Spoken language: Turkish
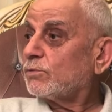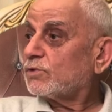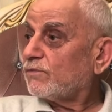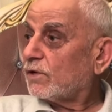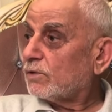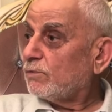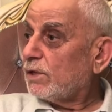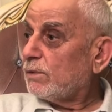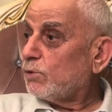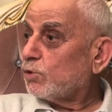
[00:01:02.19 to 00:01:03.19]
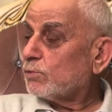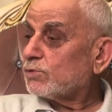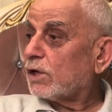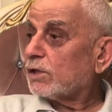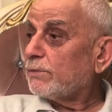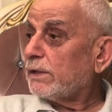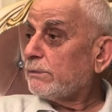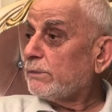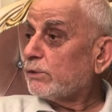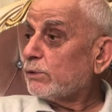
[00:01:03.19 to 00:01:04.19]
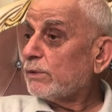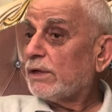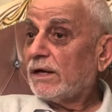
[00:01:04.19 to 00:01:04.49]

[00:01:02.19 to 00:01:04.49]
sıfatım benim diyordum, zatım benim diyordum.